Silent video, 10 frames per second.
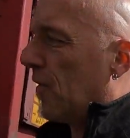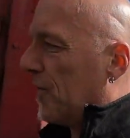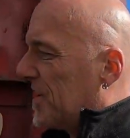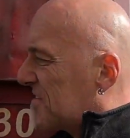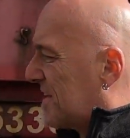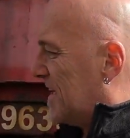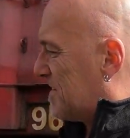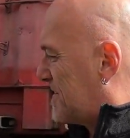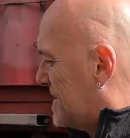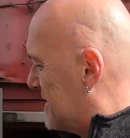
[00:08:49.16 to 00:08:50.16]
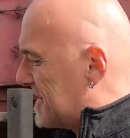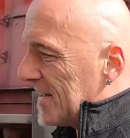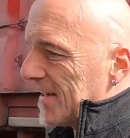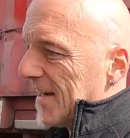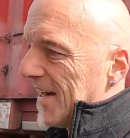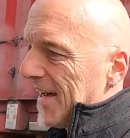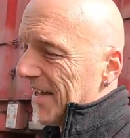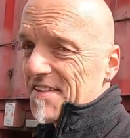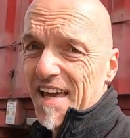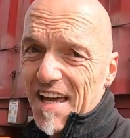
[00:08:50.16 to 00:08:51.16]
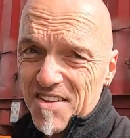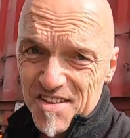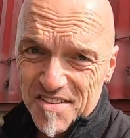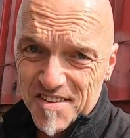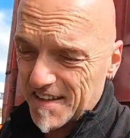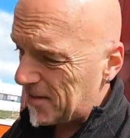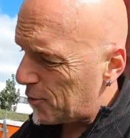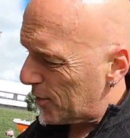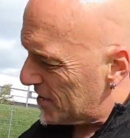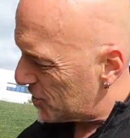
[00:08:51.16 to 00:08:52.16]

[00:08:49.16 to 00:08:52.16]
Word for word: Und jetzt geht es in die entgegengesetzte Richtung.